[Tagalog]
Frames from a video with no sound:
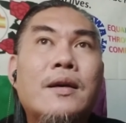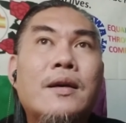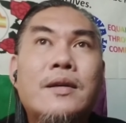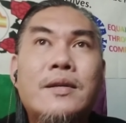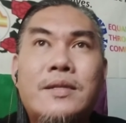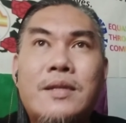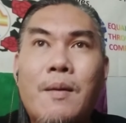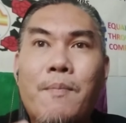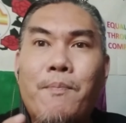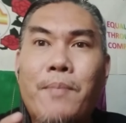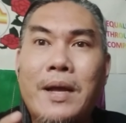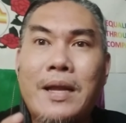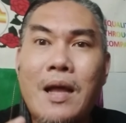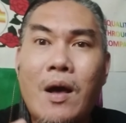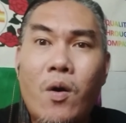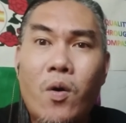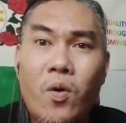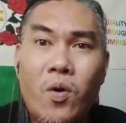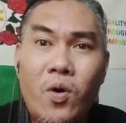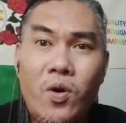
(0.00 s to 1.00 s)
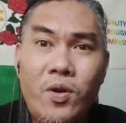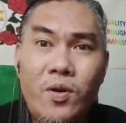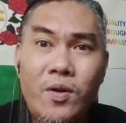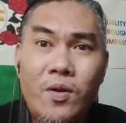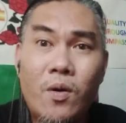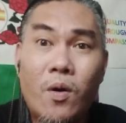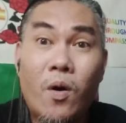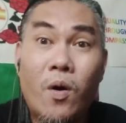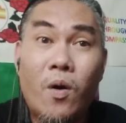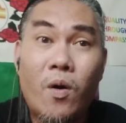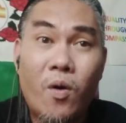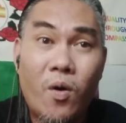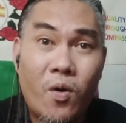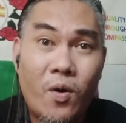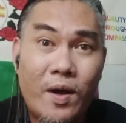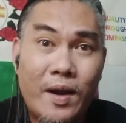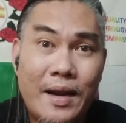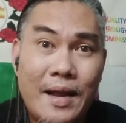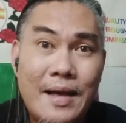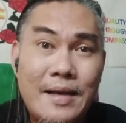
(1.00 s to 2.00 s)
sa panahon o
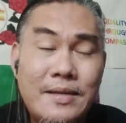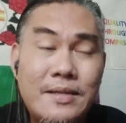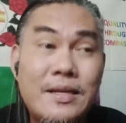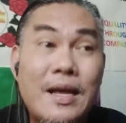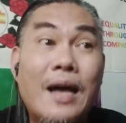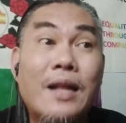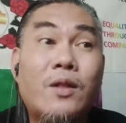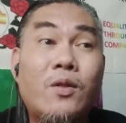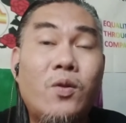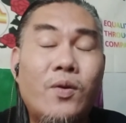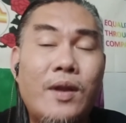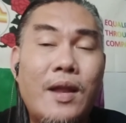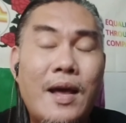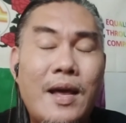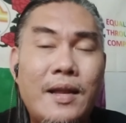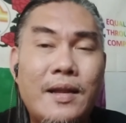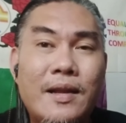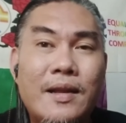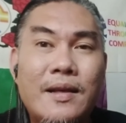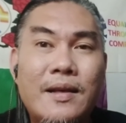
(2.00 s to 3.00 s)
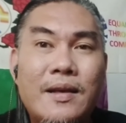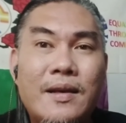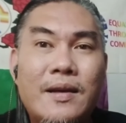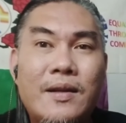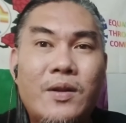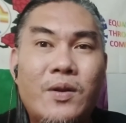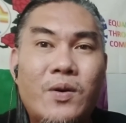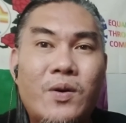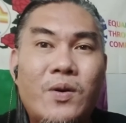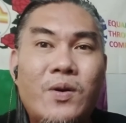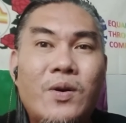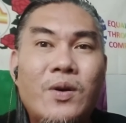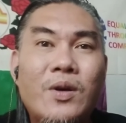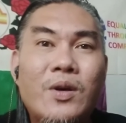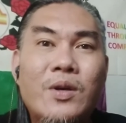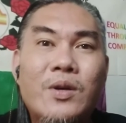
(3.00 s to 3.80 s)
oras at lunan no?